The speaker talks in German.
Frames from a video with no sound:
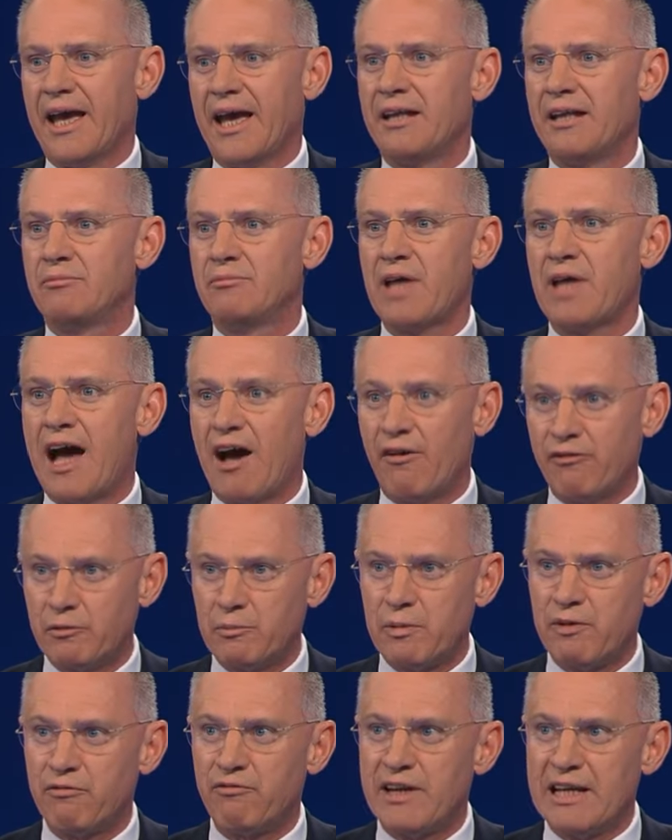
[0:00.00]
Ein
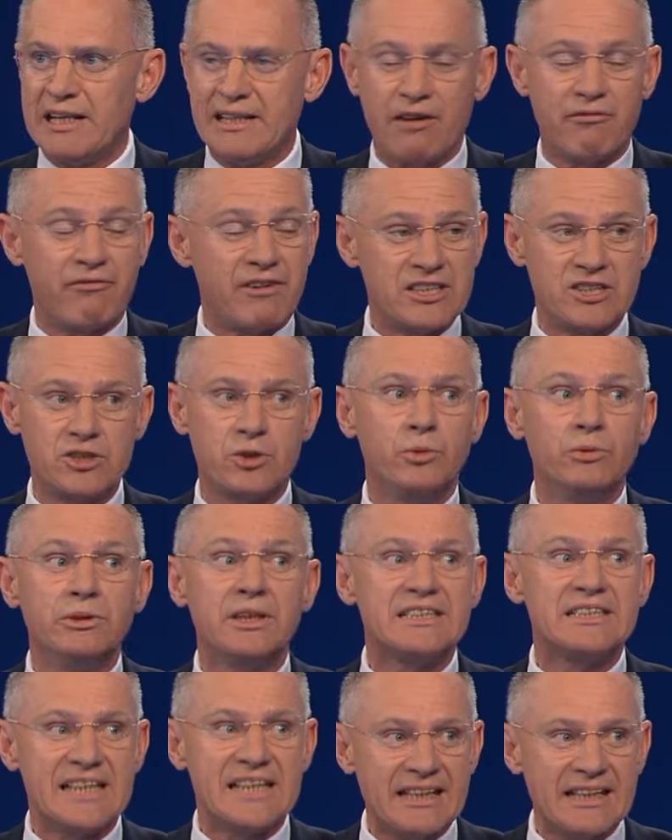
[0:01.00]
Haftbefehl, der fast
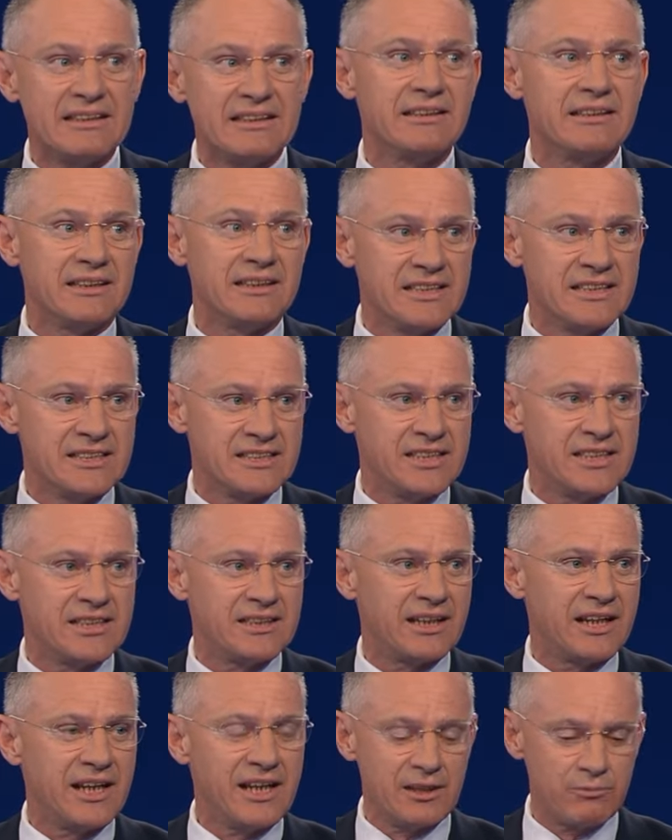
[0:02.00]
100 Seiten in
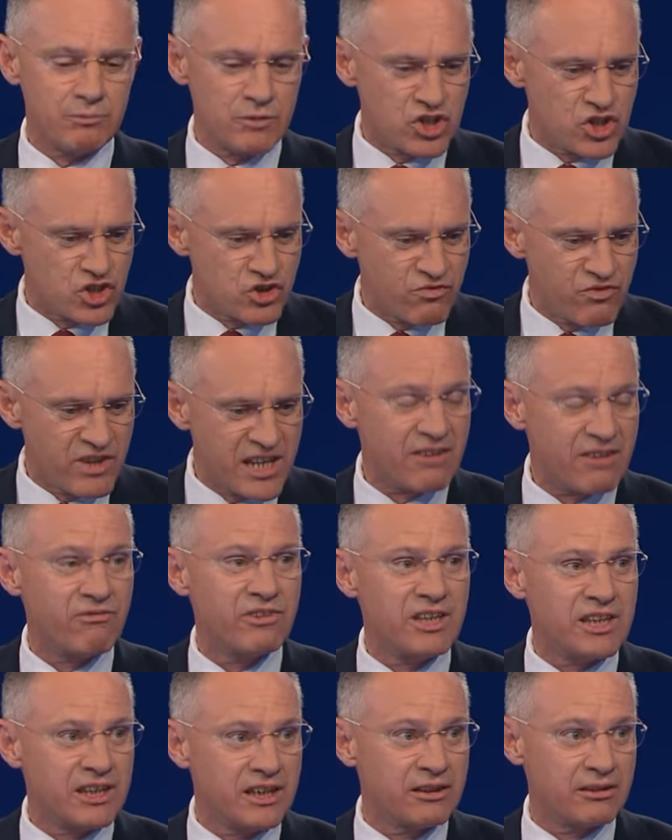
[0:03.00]
sich trägt, mit
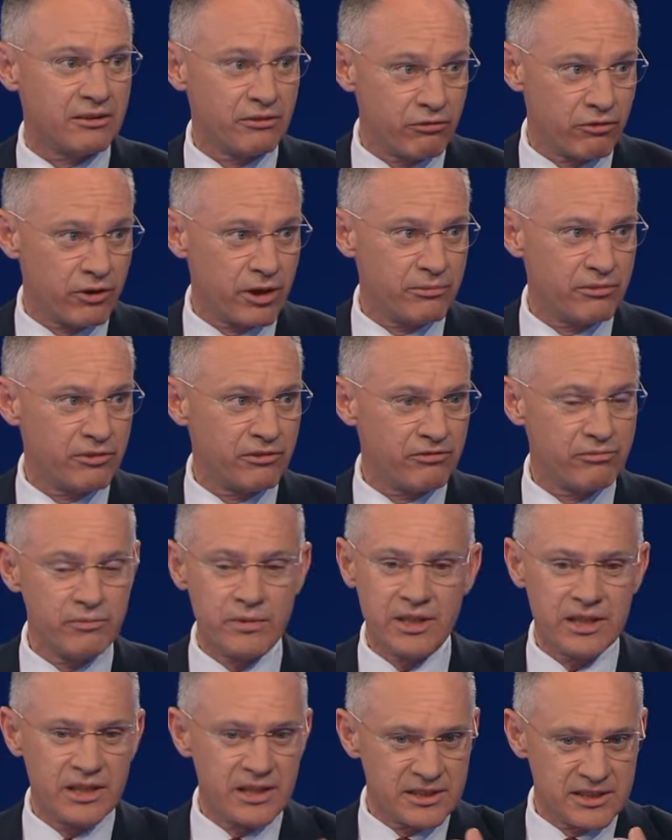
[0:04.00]
schwerwiegenden
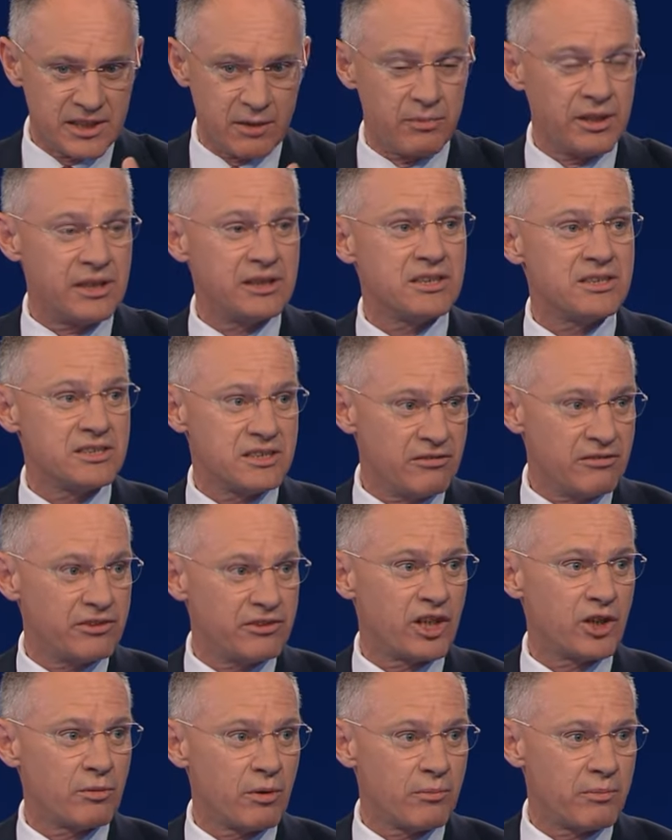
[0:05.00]
Vorwürfen. Sie haben
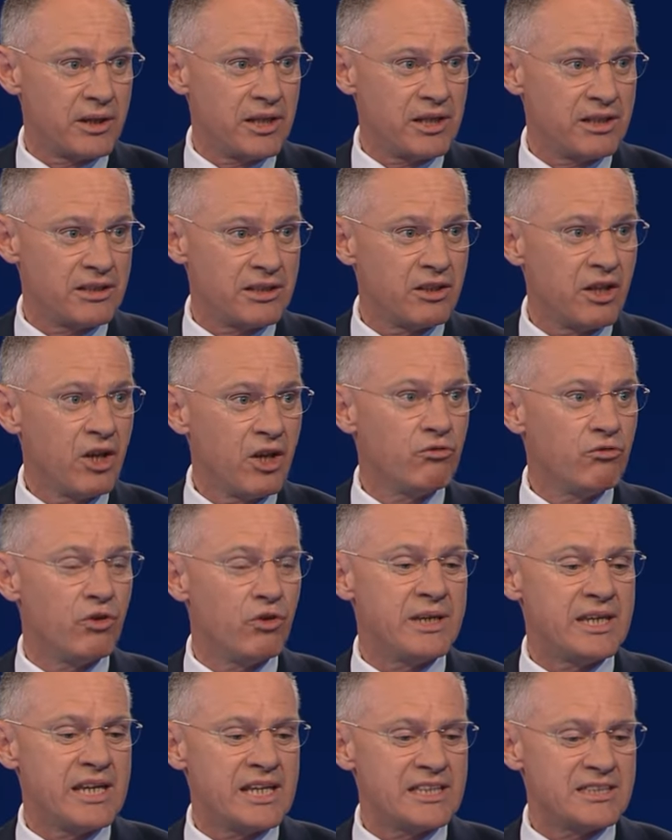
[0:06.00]
intensiv darüber berichtet,
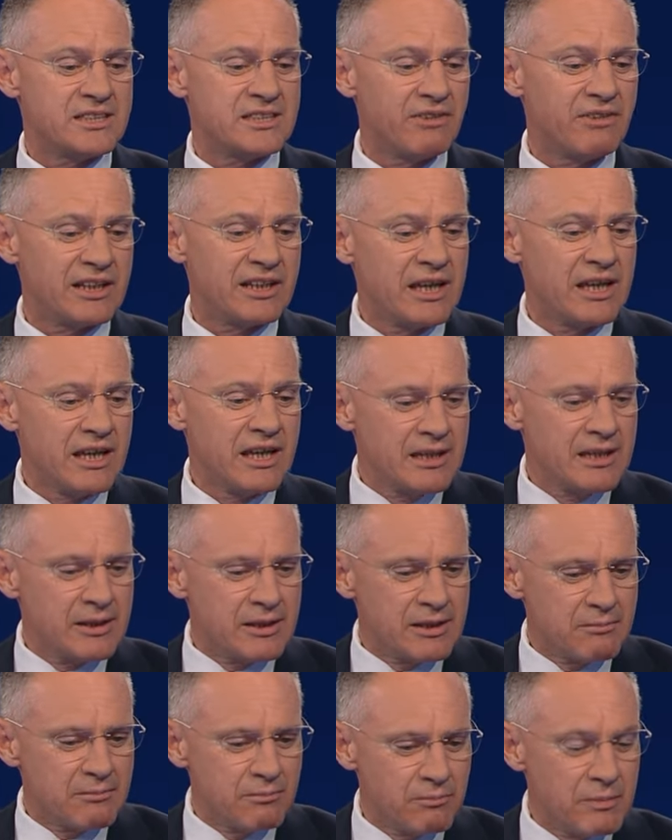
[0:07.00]
wo wir jetzt in weit
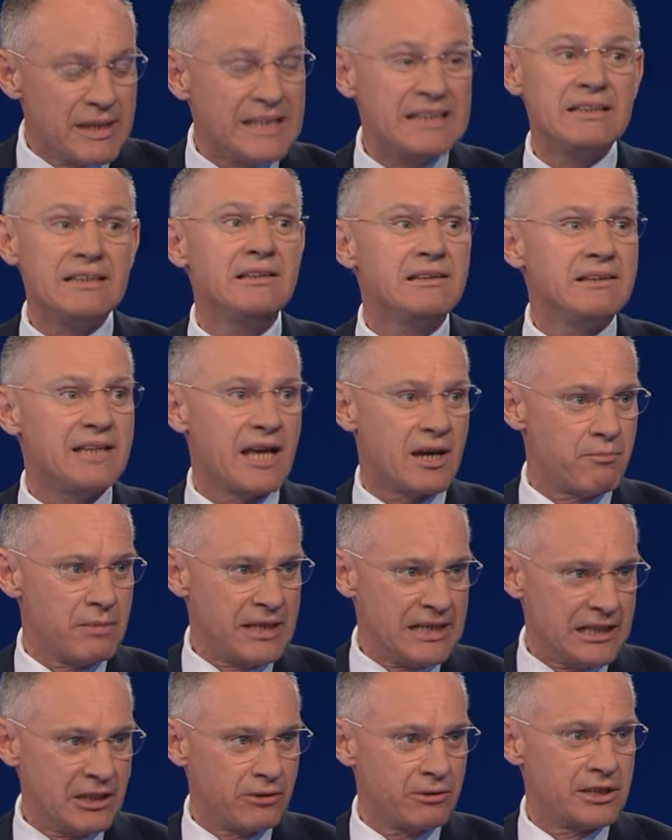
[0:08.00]
mitten der
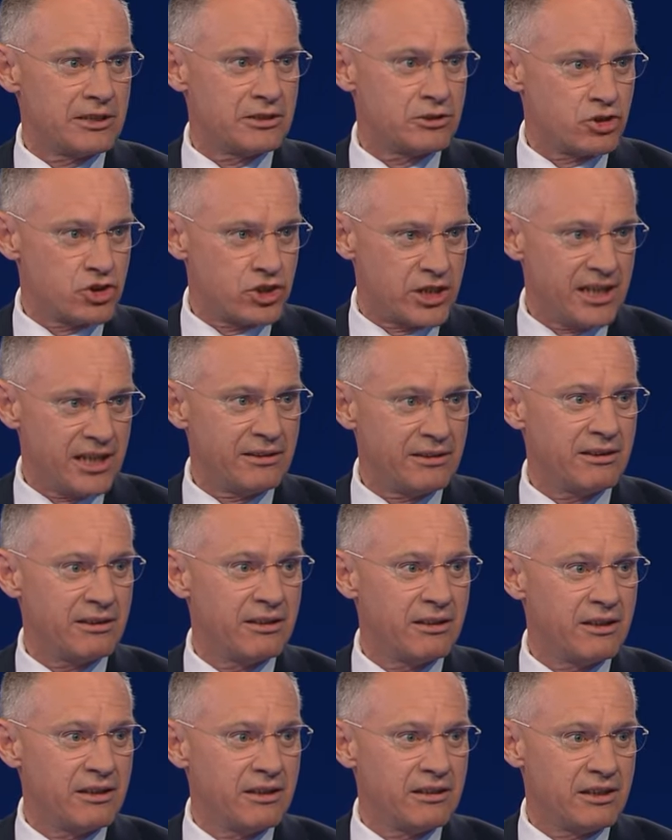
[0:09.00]
Ermittlungen
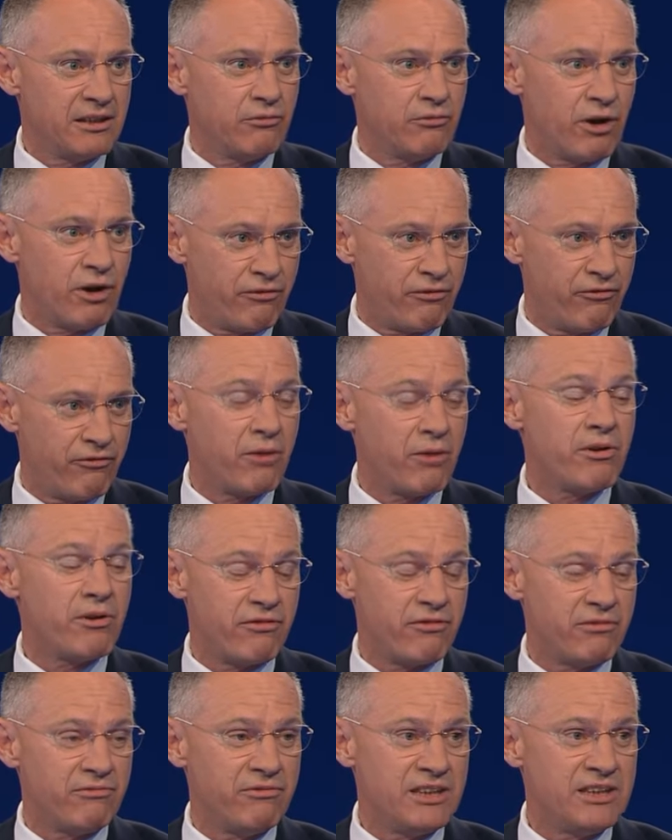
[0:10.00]
stehen die
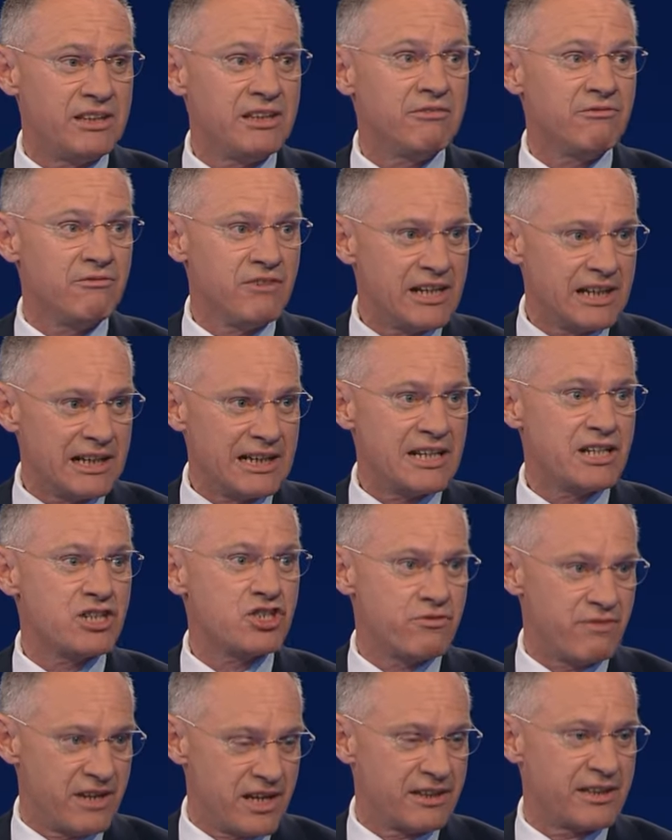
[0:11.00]
Vorwürfe wiegen
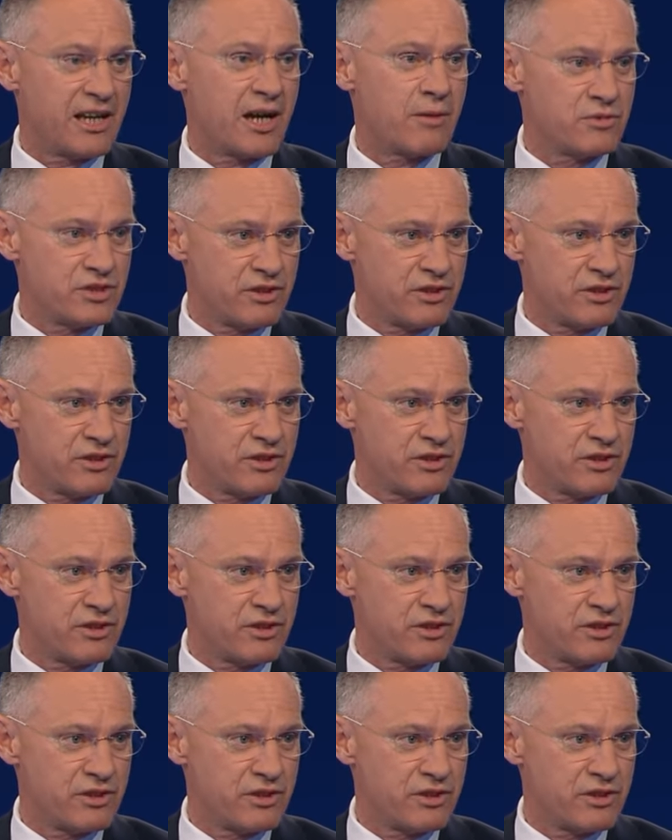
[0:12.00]
wirklich schwer. Da